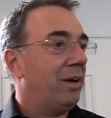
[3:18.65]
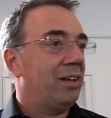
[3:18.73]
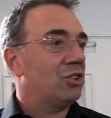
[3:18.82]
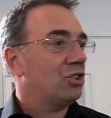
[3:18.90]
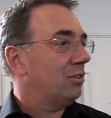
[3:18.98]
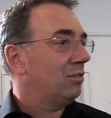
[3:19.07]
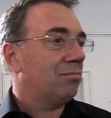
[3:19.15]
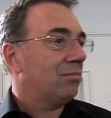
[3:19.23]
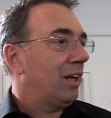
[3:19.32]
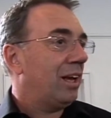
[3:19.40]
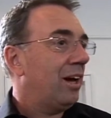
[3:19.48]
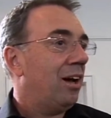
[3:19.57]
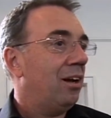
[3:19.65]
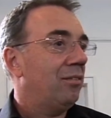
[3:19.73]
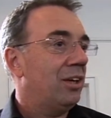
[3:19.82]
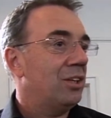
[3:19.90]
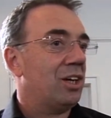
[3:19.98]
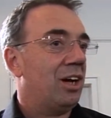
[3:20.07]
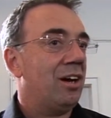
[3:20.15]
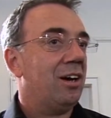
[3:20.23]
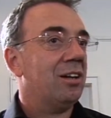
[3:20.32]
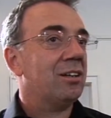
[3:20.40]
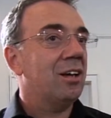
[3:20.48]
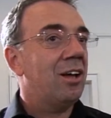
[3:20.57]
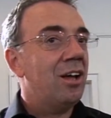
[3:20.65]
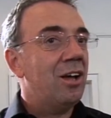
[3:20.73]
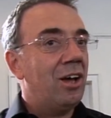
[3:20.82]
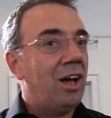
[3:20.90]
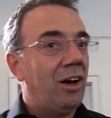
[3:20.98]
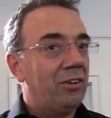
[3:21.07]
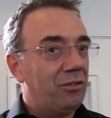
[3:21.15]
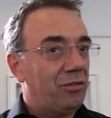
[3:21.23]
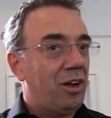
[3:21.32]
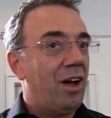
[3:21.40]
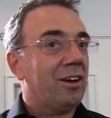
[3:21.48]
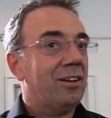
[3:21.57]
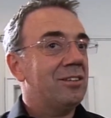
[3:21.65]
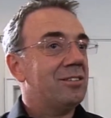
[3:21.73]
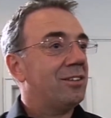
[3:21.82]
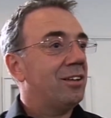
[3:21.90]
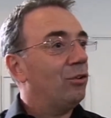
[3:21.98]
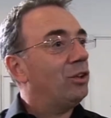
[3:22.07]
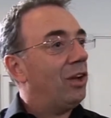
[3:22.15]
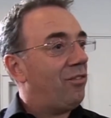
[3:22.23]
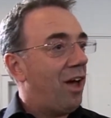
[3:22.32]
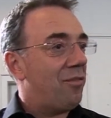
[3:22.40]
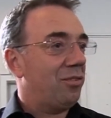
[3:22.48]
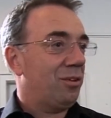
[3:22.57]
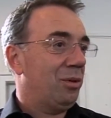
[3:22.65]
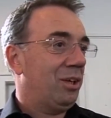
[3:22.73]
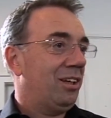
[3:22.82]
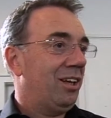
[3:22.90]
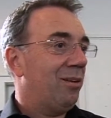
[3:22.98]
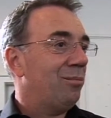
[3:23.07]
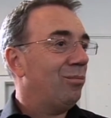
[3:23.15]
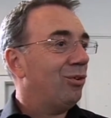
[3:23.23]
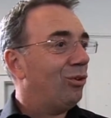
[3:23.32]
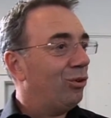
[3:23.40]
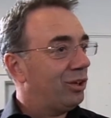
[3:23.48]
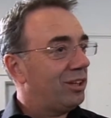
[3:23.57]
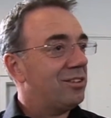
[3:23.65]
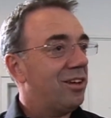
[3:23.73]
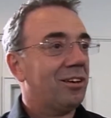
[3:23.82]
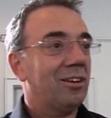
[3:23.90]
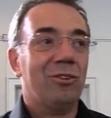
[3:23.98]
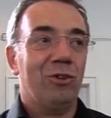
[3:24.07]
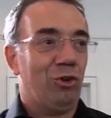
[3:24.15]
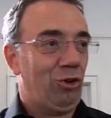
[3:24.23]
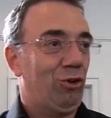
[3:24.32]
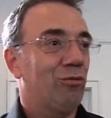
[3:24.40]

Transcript: Menschen, egal welcher Art. Aber die Frage ist, unterwerfe ich mich dem oder sage ich nö?